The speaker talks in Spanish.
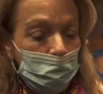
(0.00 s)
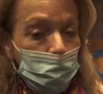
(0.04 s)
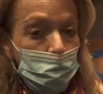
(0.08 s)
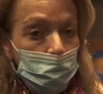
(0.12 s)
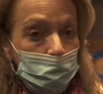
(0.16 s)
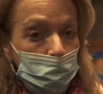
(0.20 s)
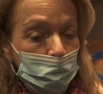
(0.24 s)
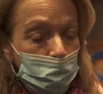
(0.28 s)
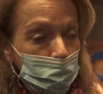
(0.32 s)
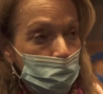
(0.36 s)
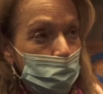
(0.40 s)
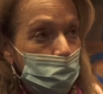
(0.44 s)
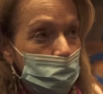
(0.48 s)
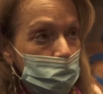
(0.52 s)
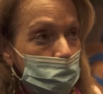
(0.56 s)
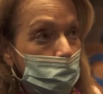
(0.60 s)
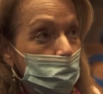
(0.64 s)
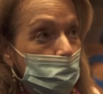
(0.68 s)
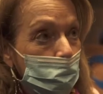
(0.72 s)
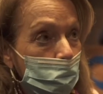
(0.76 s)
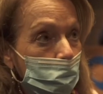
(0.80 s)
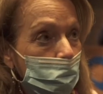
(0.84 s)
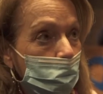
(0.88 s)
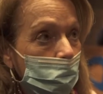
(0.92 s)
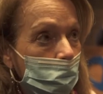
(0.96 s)
Bueno, pues yo
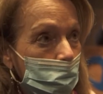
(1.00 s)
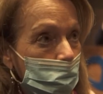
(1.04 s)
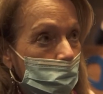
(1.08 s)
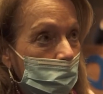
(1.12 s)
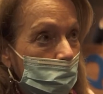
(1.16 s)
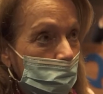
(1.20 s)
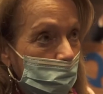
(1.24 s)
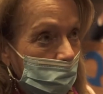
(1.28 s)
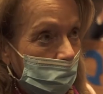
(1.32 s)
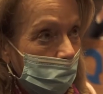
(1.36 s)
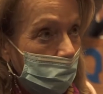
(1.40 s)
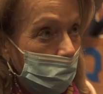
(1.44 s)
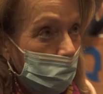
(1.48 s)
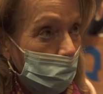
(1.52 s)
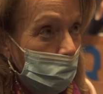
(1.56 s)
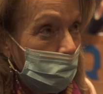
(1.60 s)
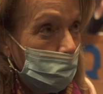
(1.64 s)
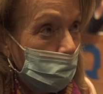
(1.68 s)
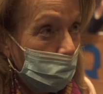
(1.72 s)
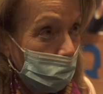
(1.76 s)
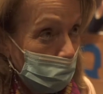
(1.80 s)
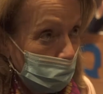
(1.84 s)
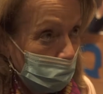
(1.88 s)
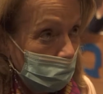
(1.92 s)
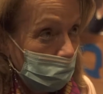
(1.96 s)
por lo que he palpado y
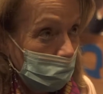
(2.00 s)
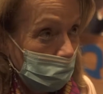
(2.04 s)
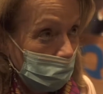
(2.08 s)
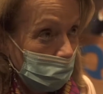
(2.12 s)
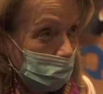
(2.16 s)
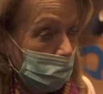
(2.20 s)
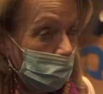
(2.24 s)
por lo que